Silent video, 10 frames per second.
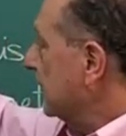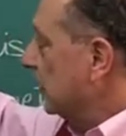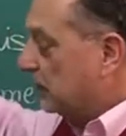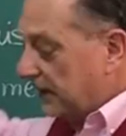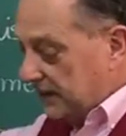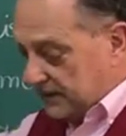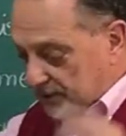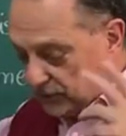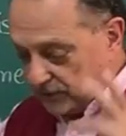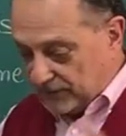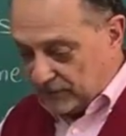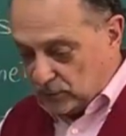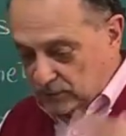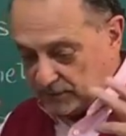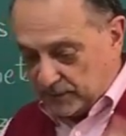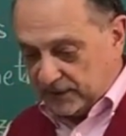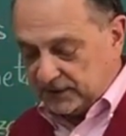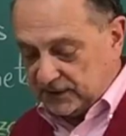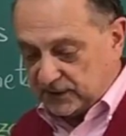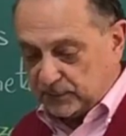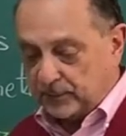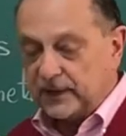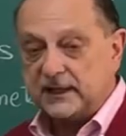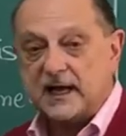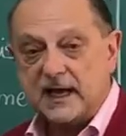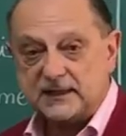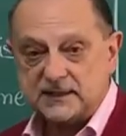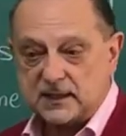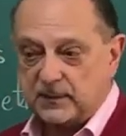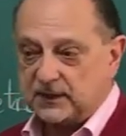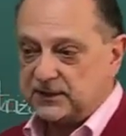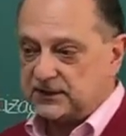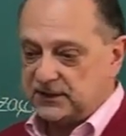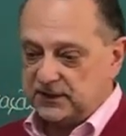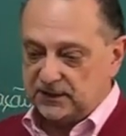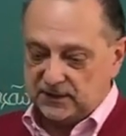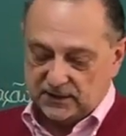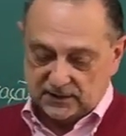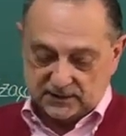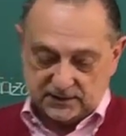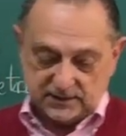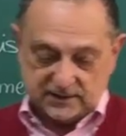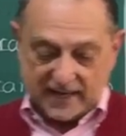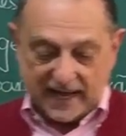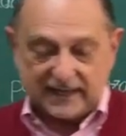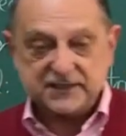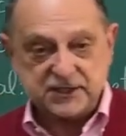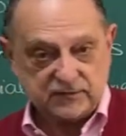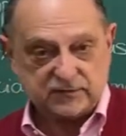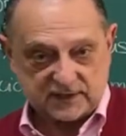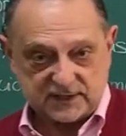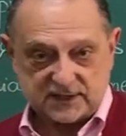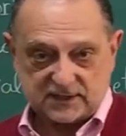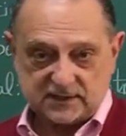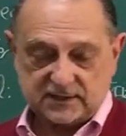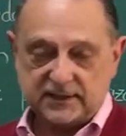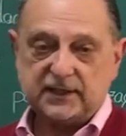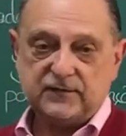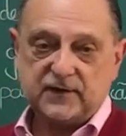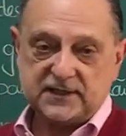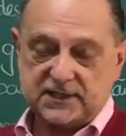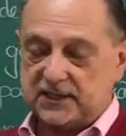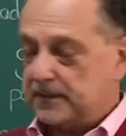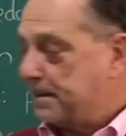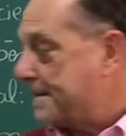Euclides estudava curvas a partir das propriedades, a partir de, de narrativas que ele fazia.